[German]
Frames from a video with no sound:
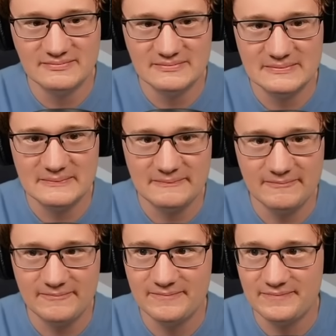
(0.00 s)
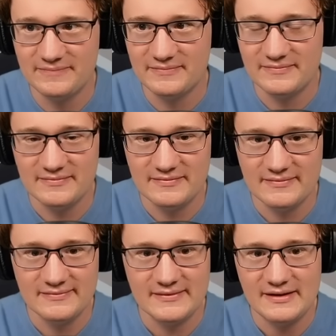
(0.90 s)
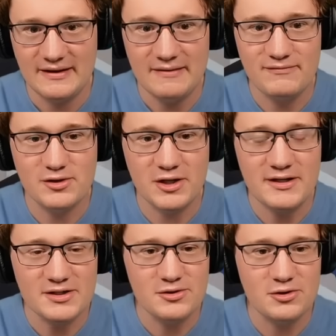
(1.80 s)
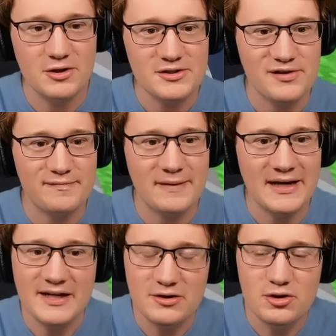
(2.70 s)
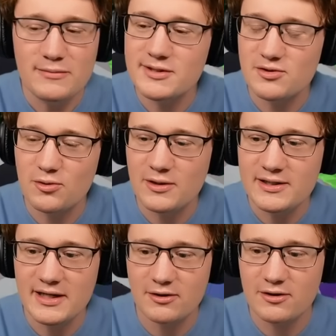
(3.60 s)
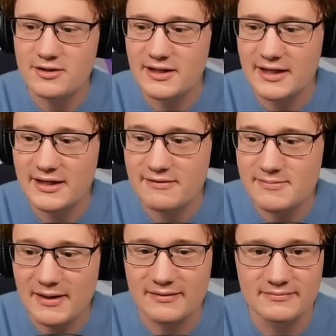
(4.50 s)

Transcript: ich die ganze Zeit diesen Kopf auf hatte. Ähm, wir könnten ja so einen Curse of Binding Kürbis holen, der könnte dagegen was machen.